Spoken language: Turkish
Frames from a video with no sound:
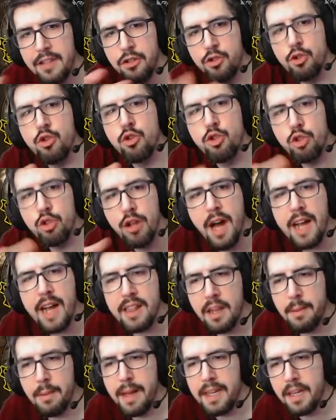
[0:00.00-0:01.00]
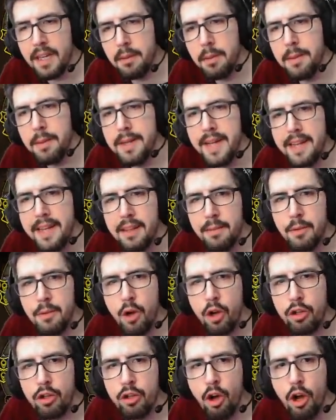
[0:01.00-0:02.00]
üstüne atlamak gibi bir niyetim
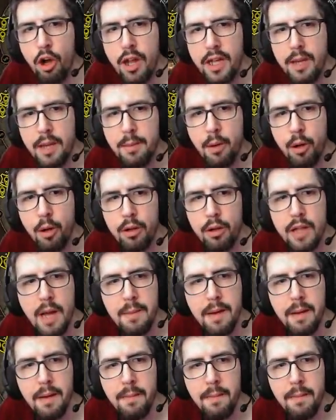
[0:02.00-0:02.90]
yoktu öyle gibi oldu ama.